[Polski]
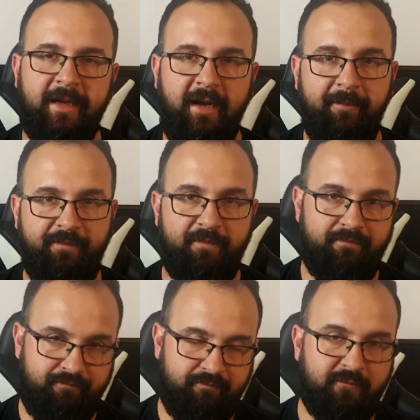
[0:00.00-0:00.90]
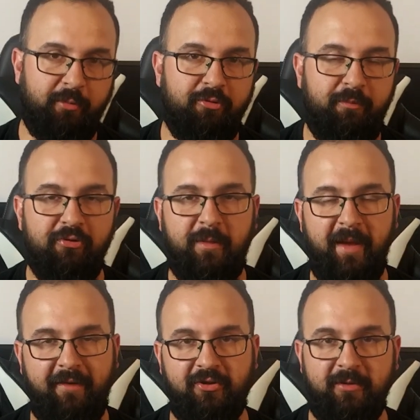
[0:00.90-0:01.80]
E, to był punkt
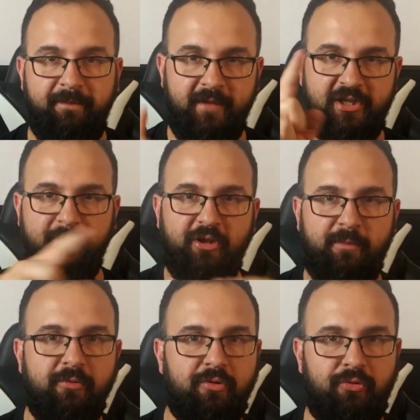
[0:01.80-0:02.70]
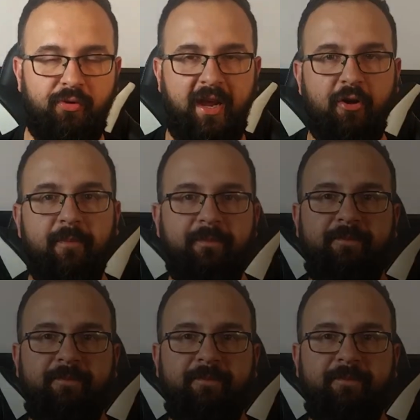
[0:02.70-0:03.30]
pierwszy. Jedziemy do punktu drugiego.